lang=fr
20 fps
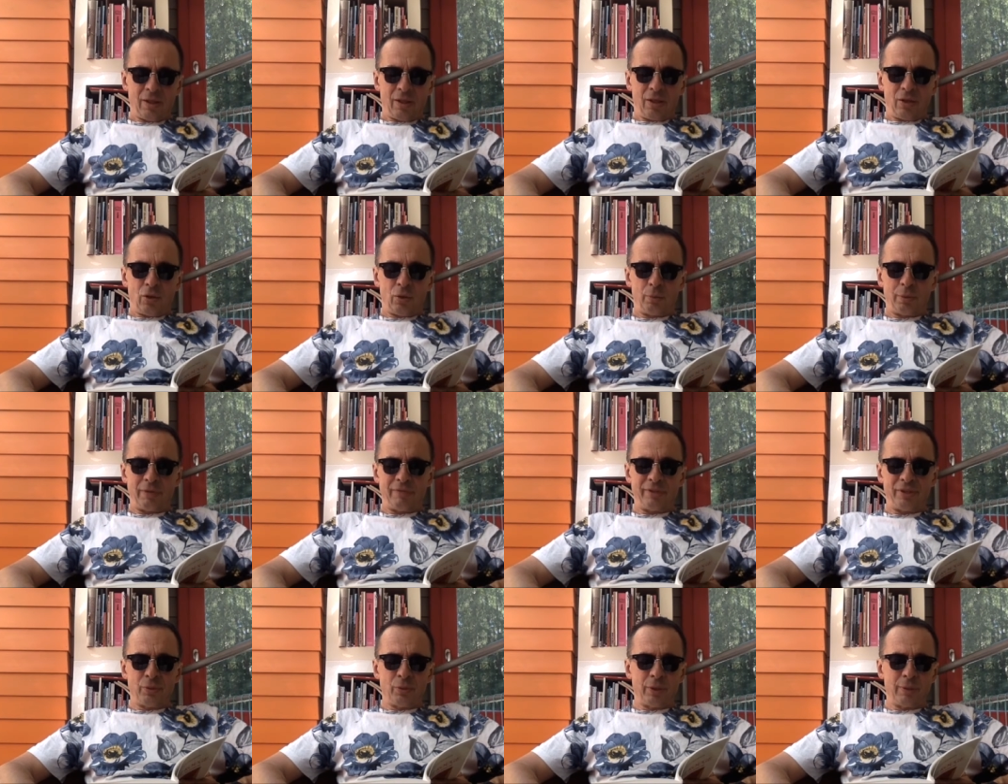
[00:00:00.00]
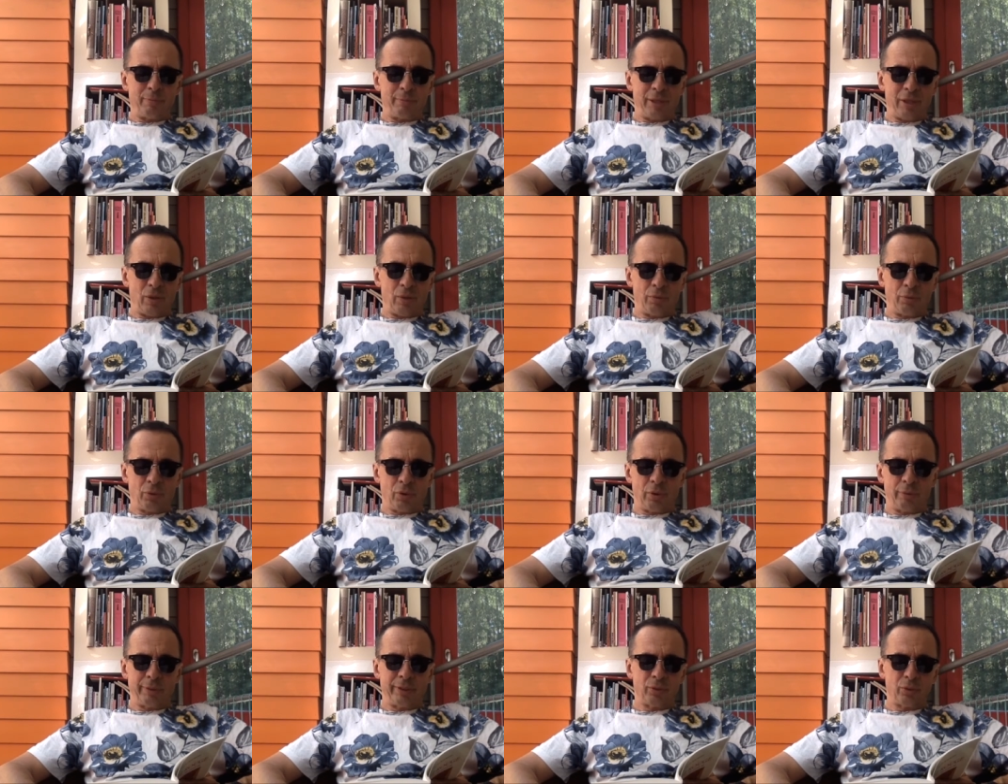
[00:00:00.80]
Le pavillon est peint en blanc,
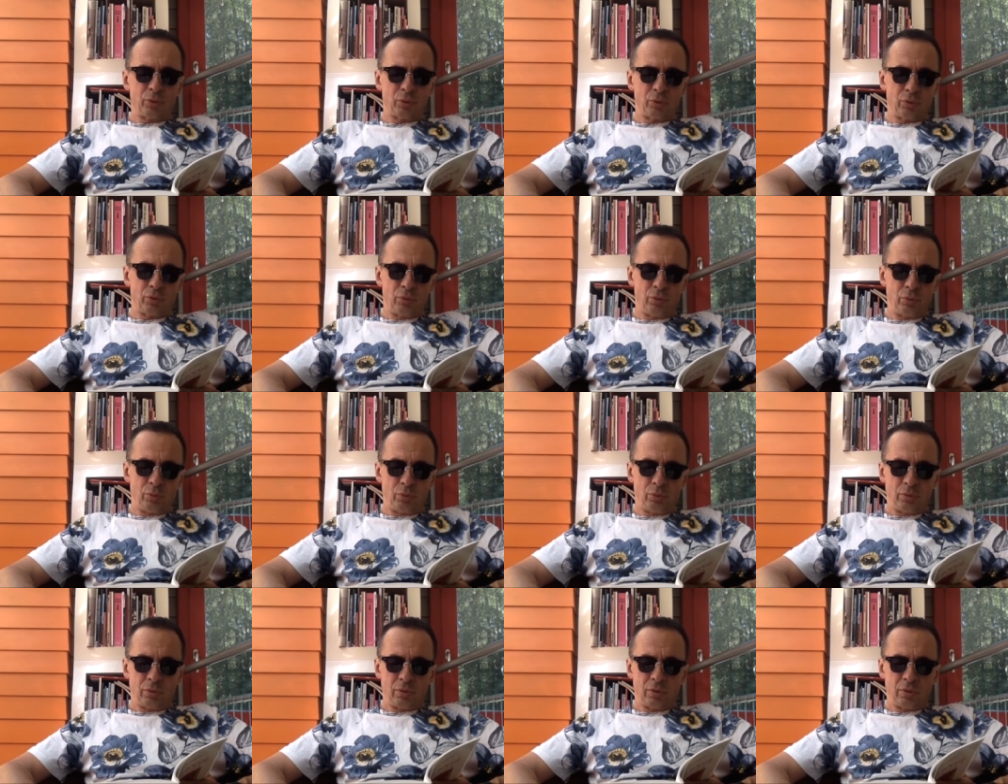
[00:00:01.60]
bien entretenu.